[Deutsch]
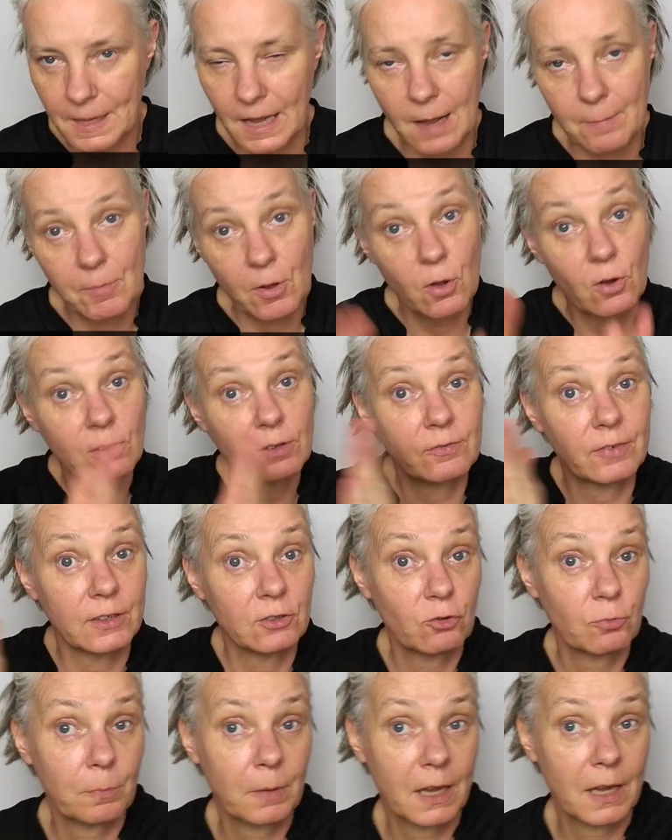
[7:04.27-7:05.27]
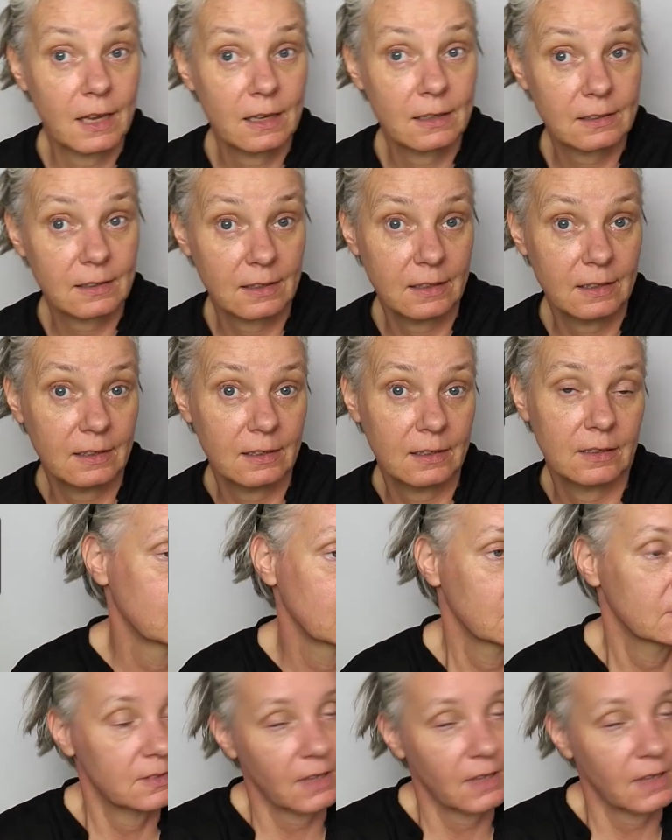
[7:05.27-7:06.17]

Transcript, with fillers: kam irgendwann später,